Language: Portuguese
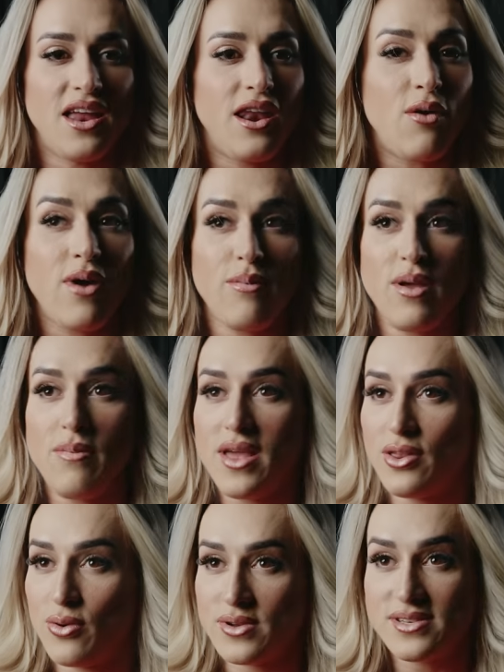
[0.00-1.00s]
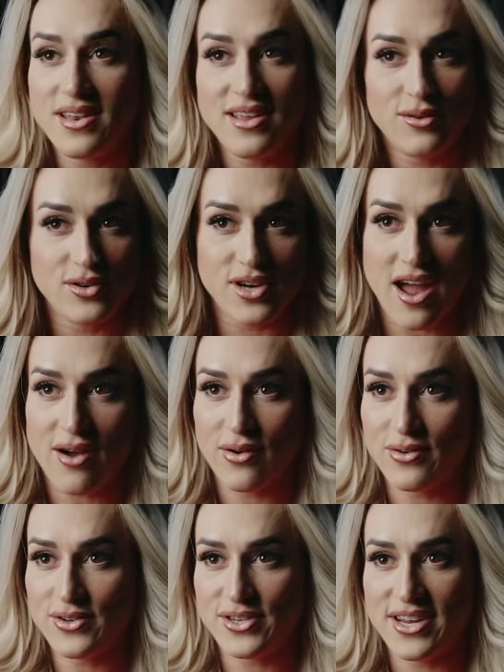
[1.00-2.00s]
não é beber 12 litros de água
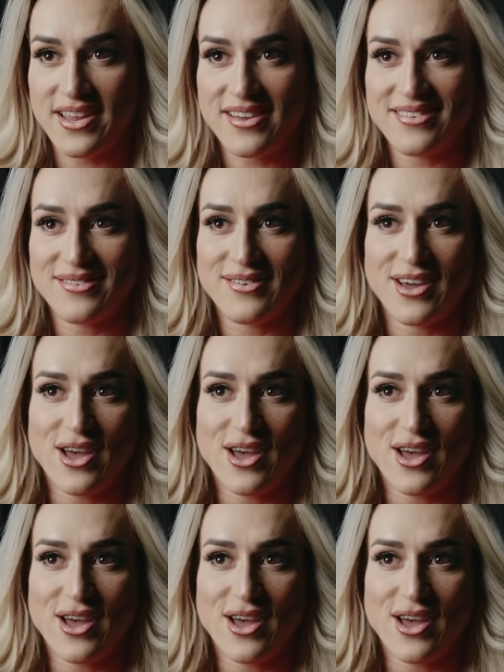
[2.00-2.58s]
no dia.